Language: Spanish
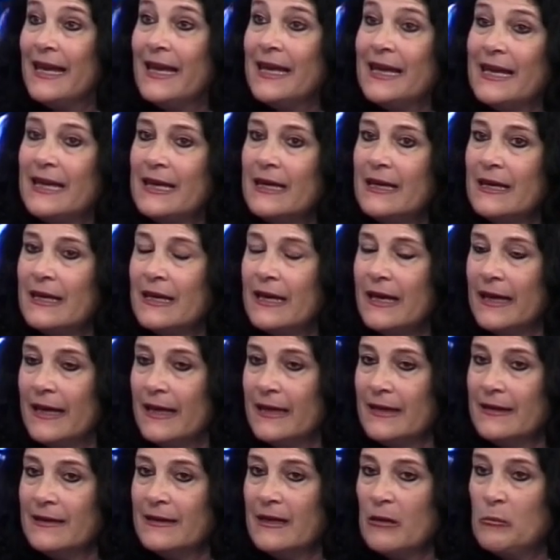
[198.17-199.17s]
Y
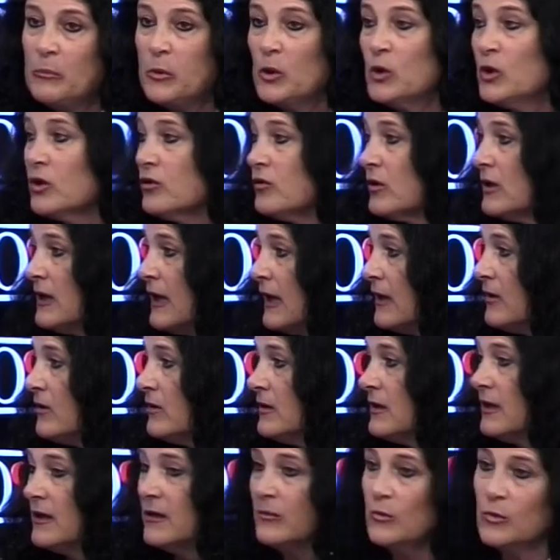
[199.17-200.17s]
este, por otro lado
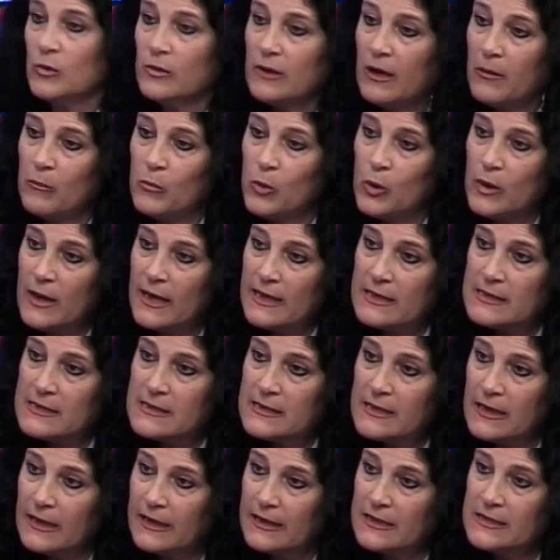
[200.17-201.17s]
tenemos una
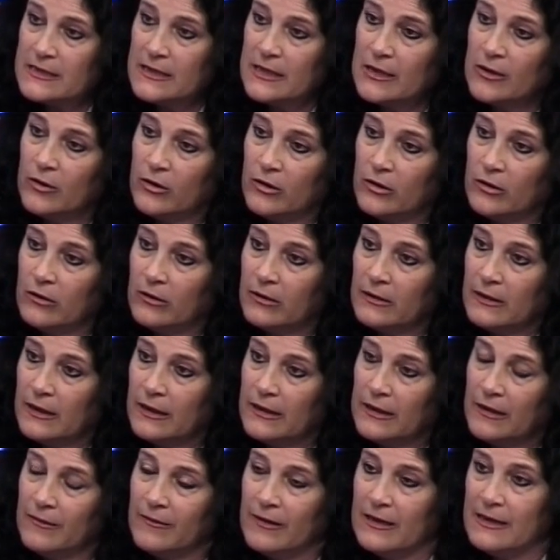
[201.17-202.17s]
ambulancia que llegó de
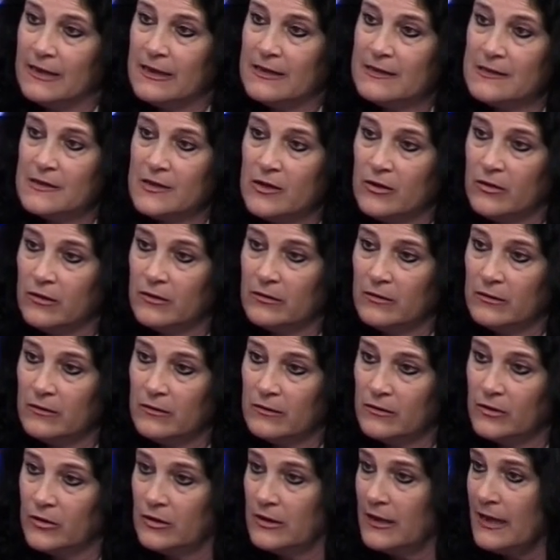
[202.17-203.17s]
nivel nación,
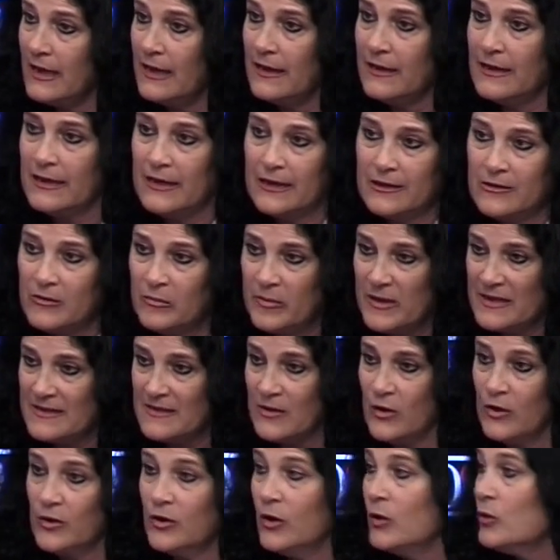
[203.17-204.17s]
donada el año
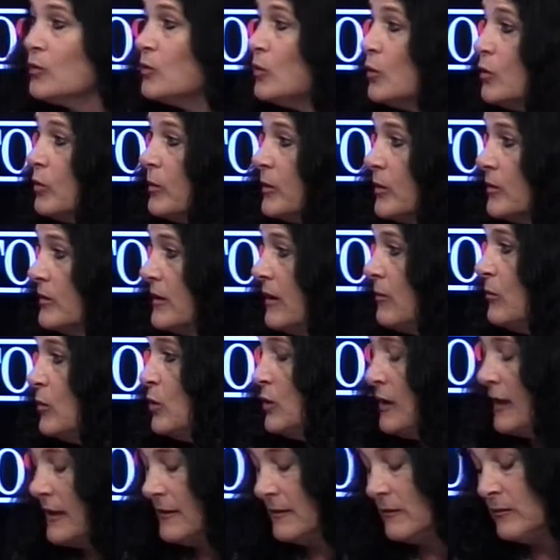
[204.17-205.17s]
pasado en octubre, una
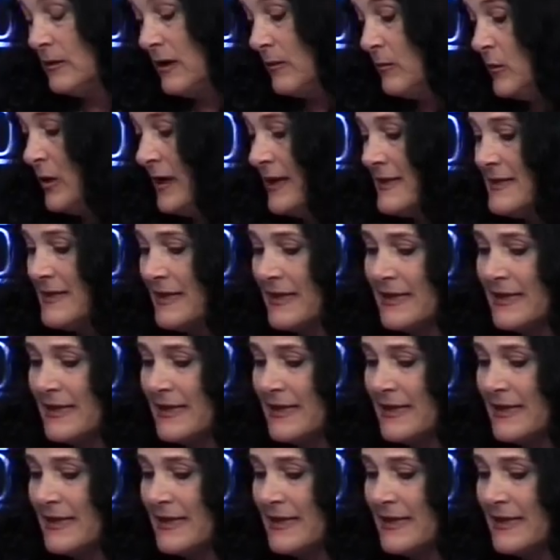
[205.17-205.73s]
ambulancia